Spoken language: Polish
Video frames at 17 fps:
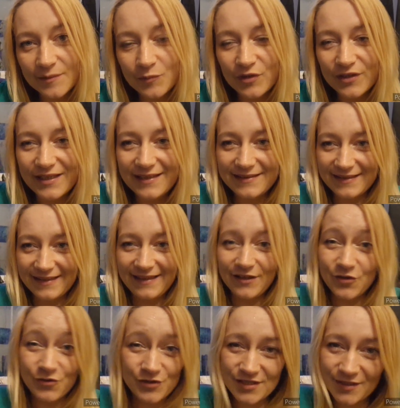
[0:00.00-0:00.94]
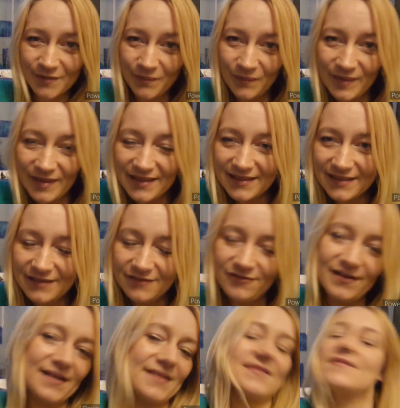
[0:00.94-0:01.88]
te moje takie
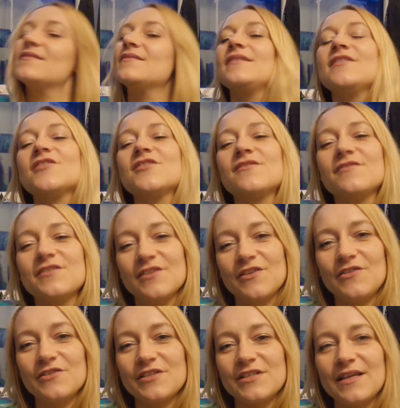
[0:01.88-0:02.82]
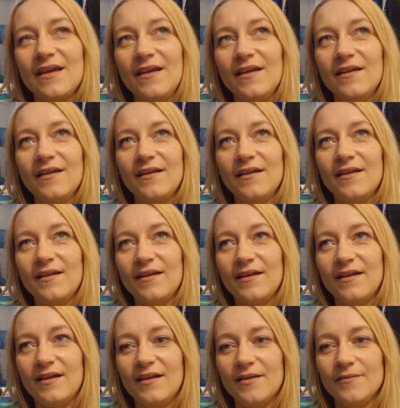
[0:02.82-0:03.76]
rozkminy Was też do czegoś
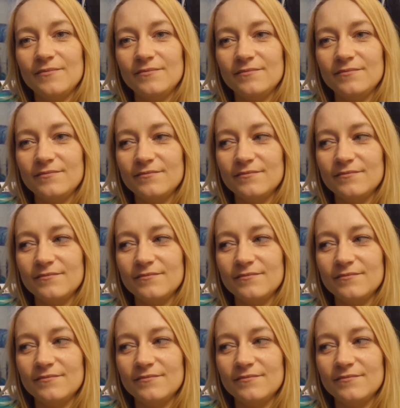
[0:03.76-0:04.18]
e,